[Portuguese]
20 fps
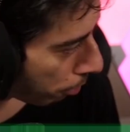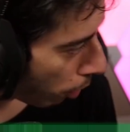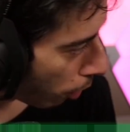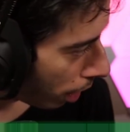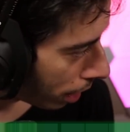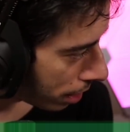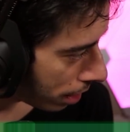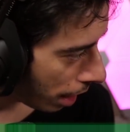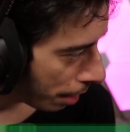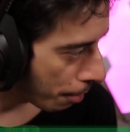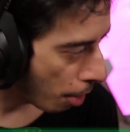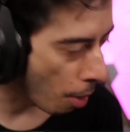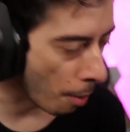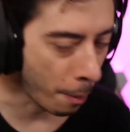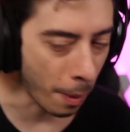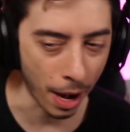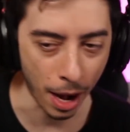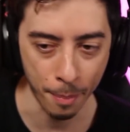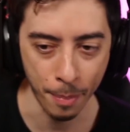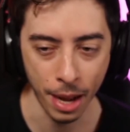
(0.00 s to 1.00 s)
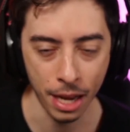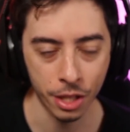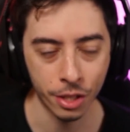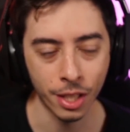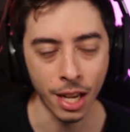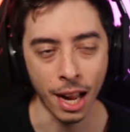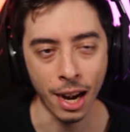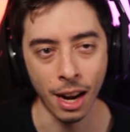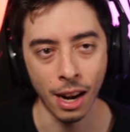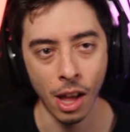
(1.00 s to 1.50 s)
Boa, Seimon. Parabéns,
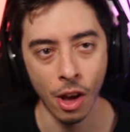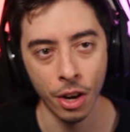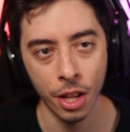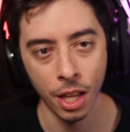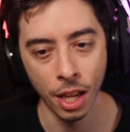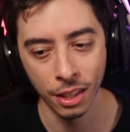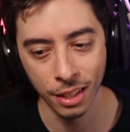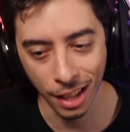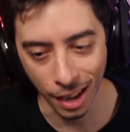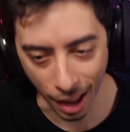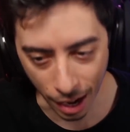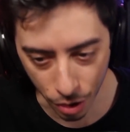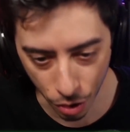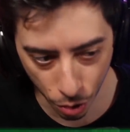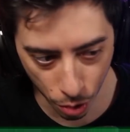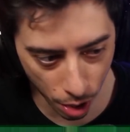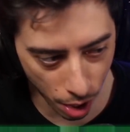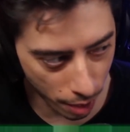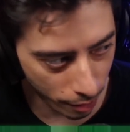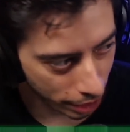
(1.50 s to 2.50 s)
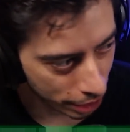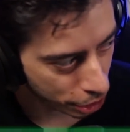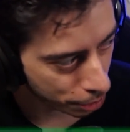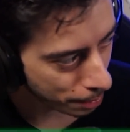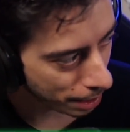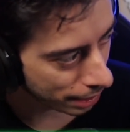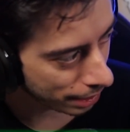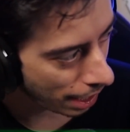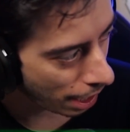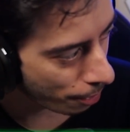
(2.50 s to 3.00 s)
cara. Lauren Underline Uruha vai te
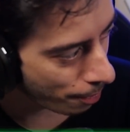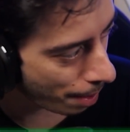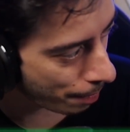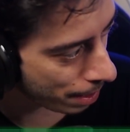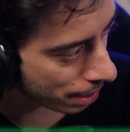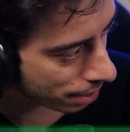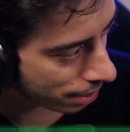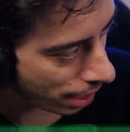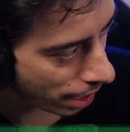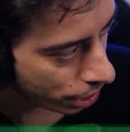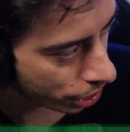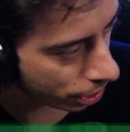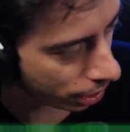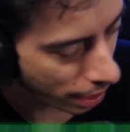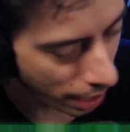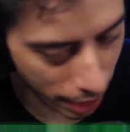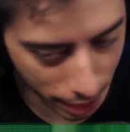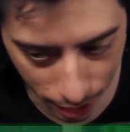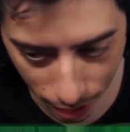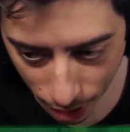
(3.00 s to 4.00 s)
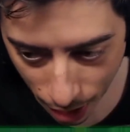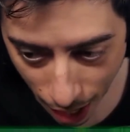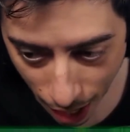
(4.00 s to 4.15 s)
mandar uma mensagem aí